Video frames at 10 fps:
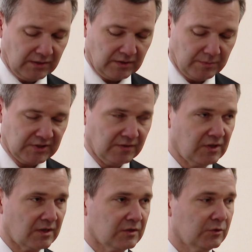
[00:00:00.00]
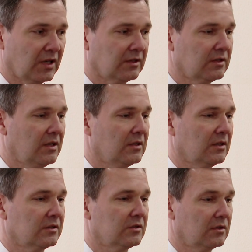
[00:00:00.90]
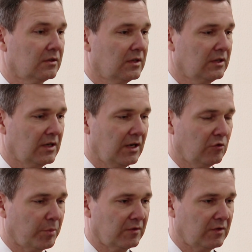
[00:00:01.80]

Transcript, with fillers: повестку будущей сессии. Земельный вопрос